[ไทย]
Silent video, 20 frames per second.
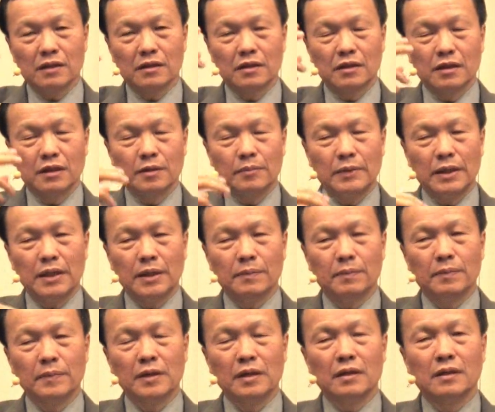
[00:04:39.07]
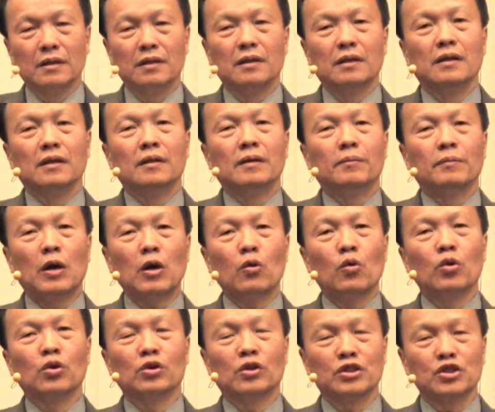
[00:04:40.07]
เคยมีพระ
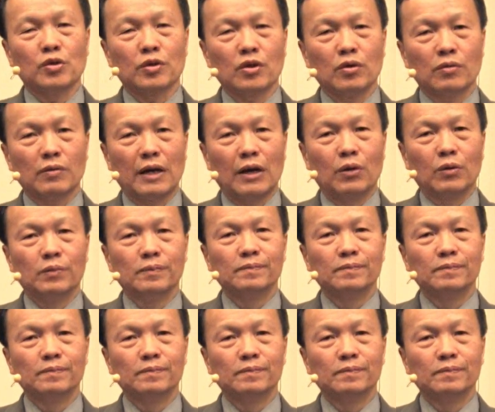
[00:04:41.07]
คุณต่อชีวิตของเรา